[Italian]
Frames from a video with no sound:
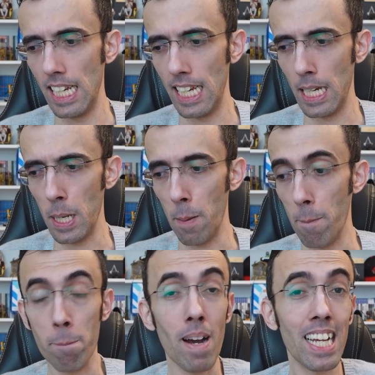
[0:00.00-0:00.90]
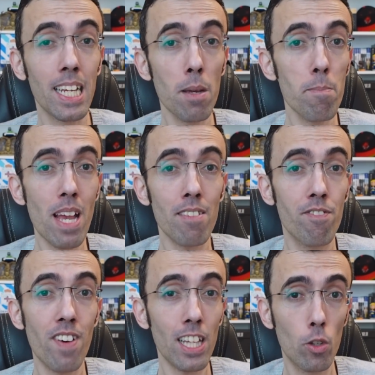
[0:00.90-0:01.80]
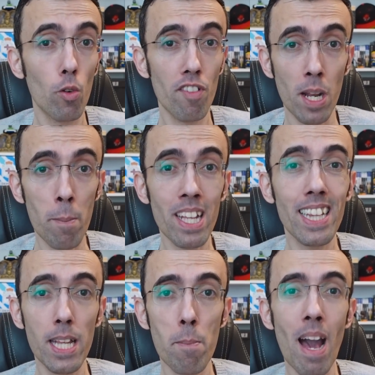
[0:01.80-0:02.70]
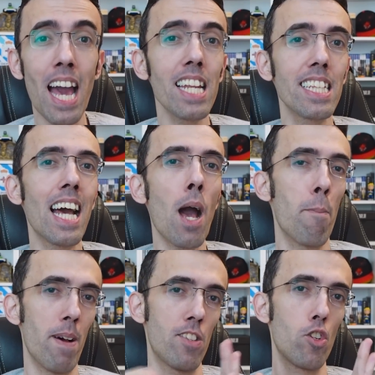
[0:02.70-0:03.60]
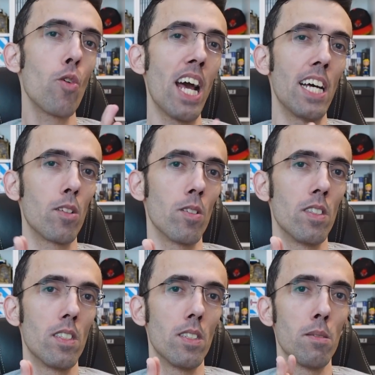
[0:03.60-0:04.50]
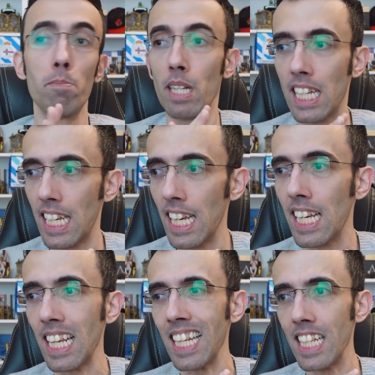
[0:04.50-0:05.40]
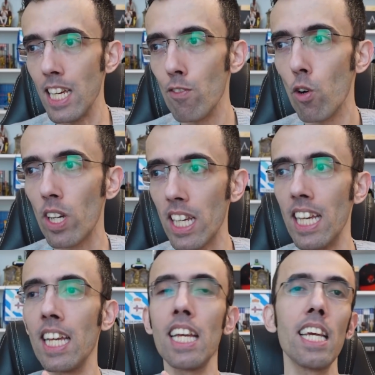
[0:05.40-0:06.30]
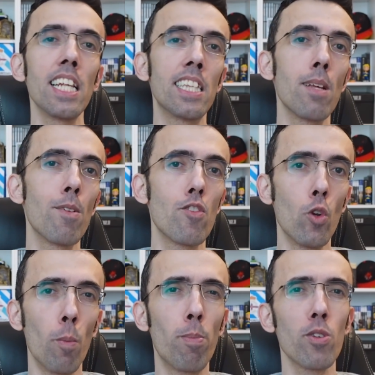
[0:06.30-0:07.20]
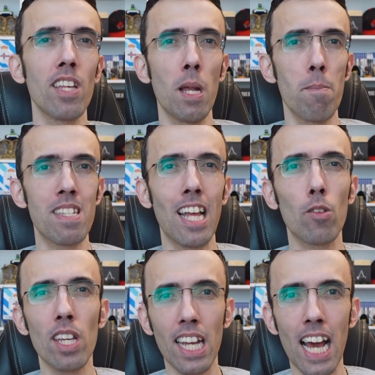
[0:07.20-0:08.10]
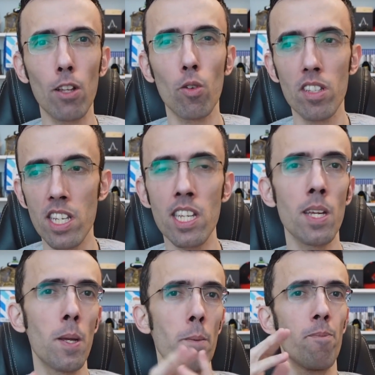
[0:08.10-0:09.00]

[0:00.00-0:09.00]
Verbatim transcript: eh, ma che mi ha fatto veramente male da appassionato, perché credevo che il team di sviluppo sarebbe stato in grado di